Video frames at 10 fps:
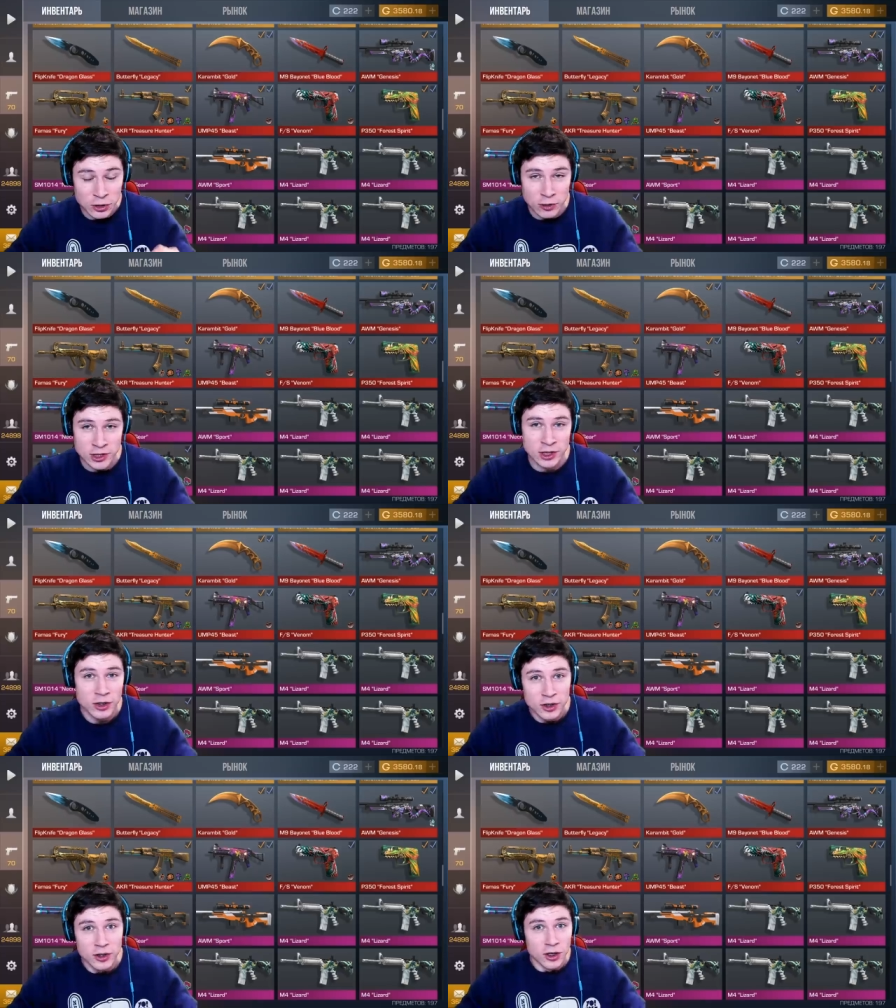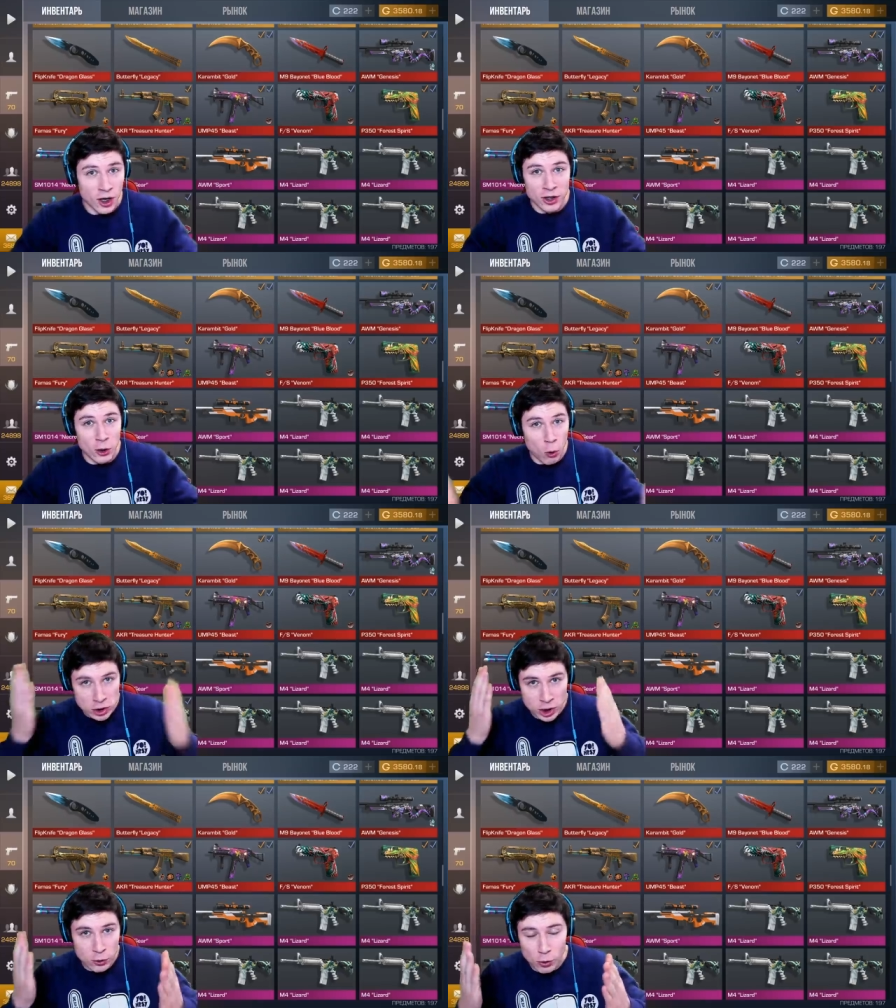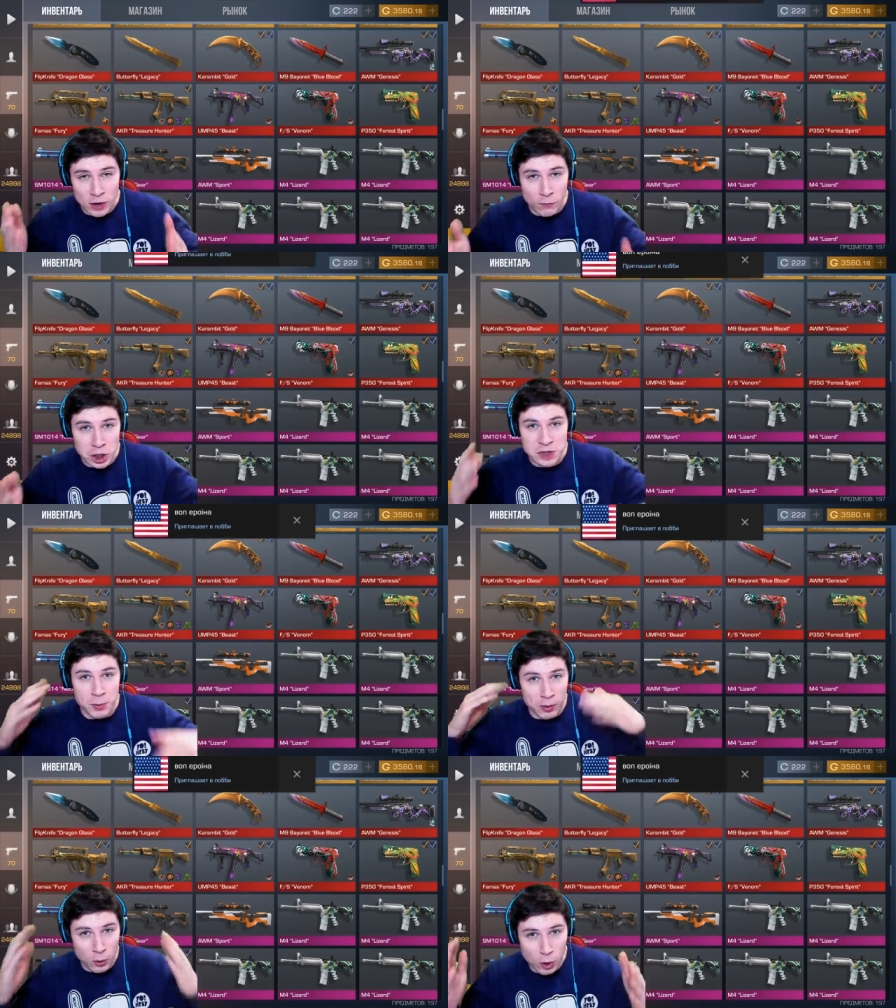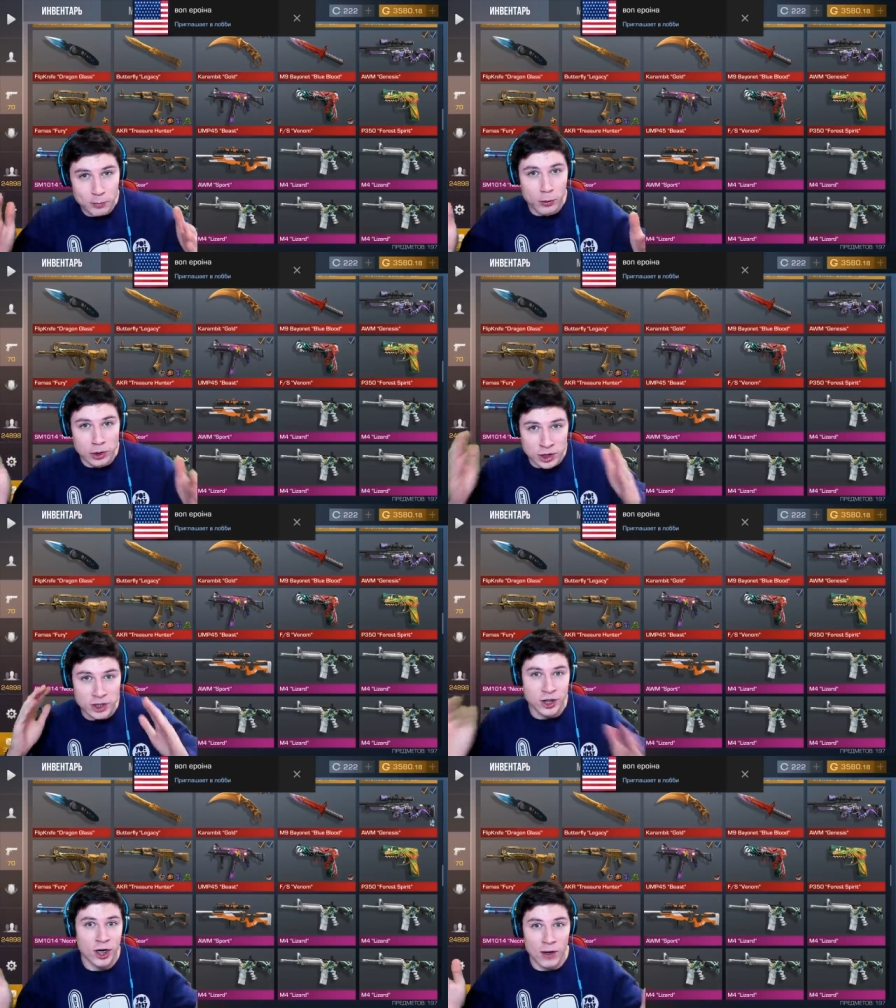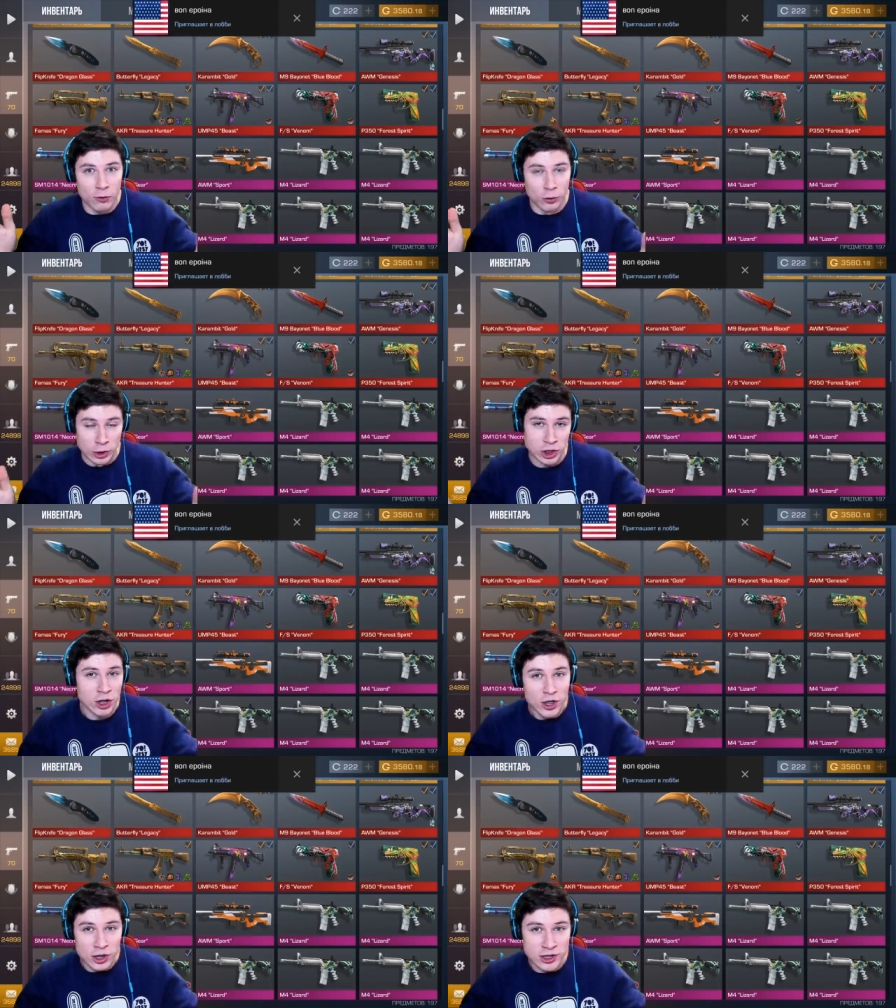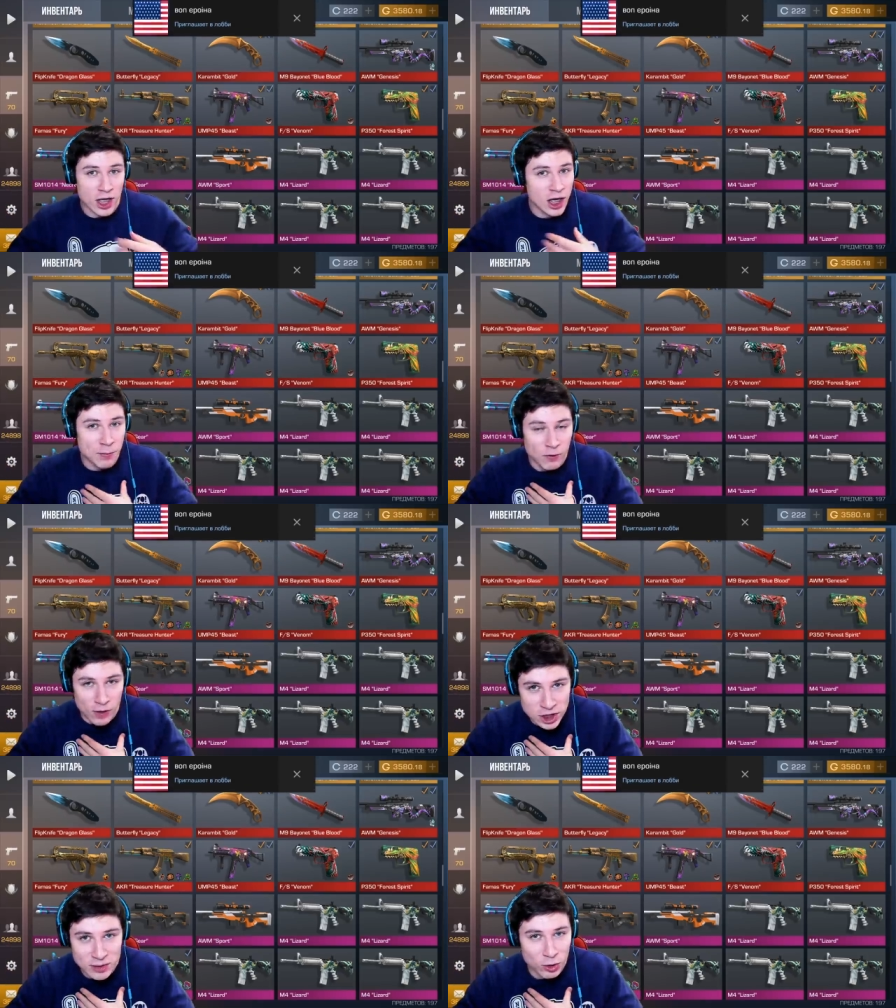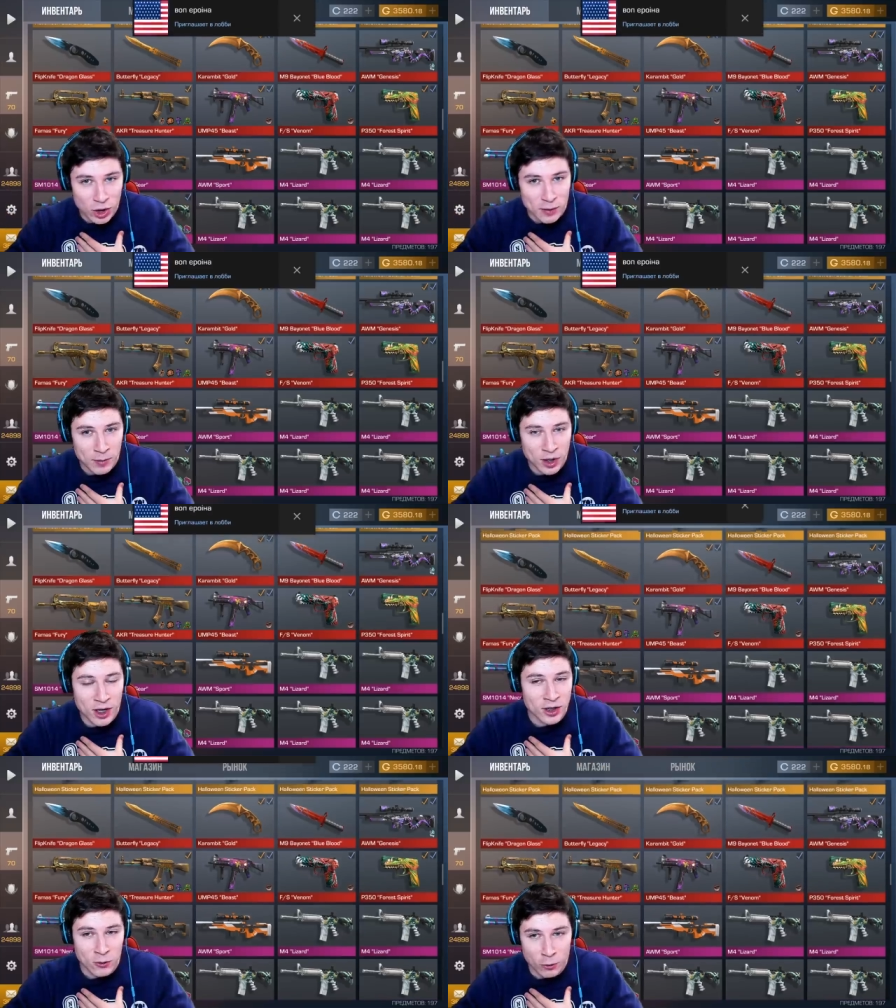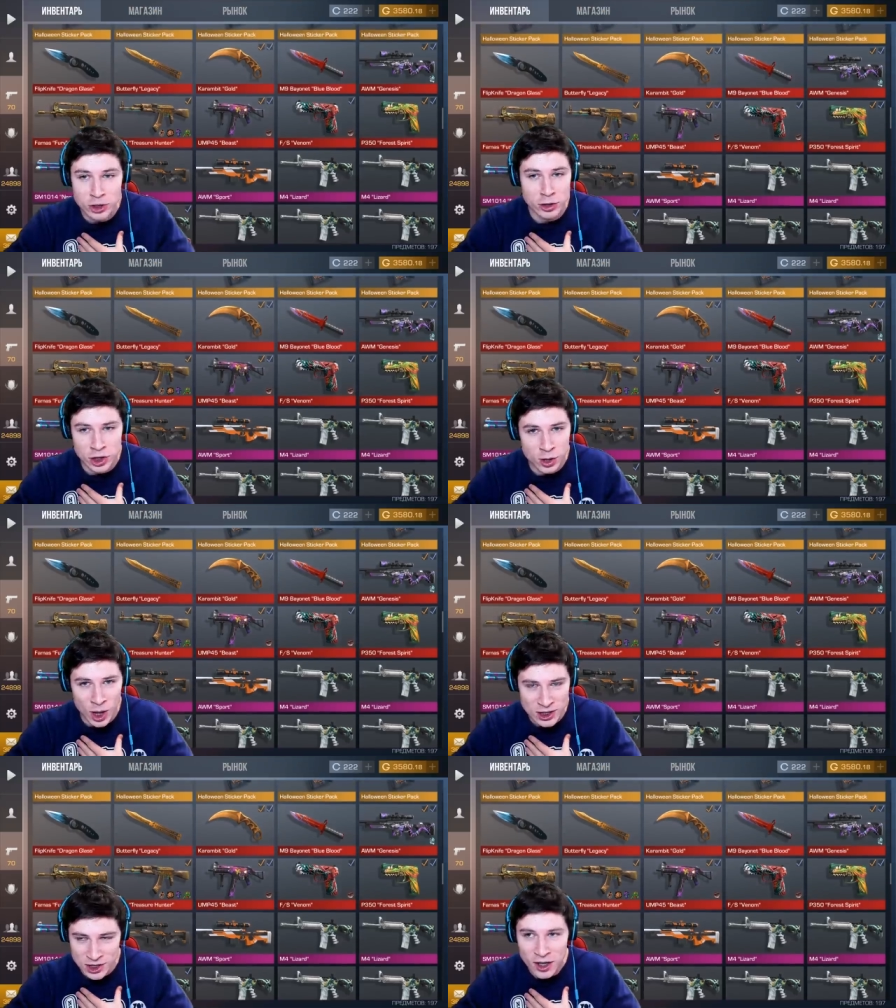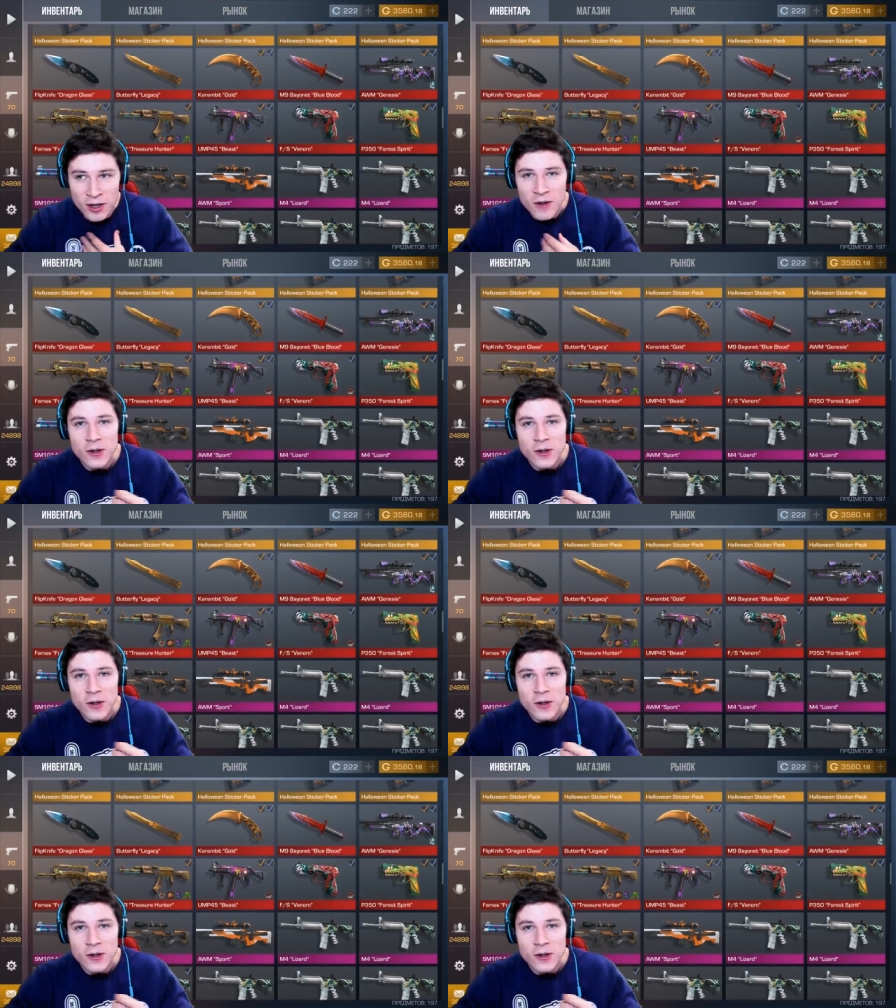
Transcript: То есть это очень круто. Вводишь промокод, получаешь на халяву нож. Не знаю, как по-вашему, но как по мне, это очень-очень классно.